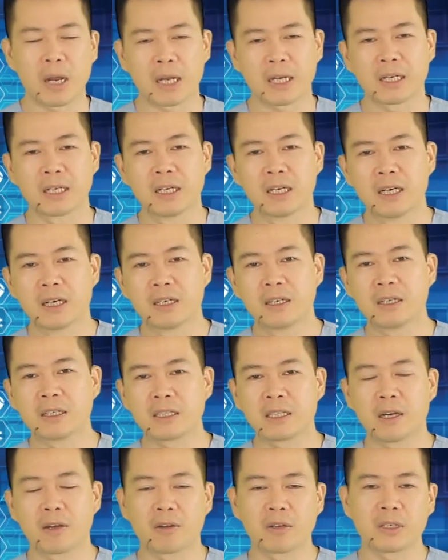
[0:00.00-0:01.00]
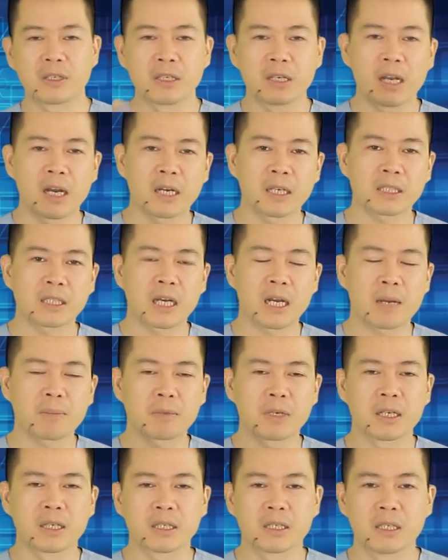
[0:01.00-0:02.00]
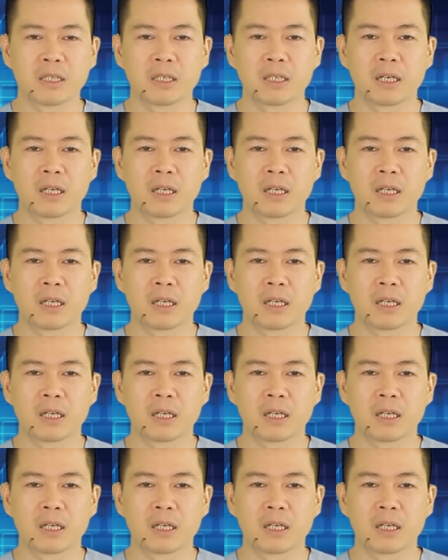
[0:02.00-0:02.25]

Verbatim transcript: ngày, nước tiểu nó ứ lại, tăng áp lực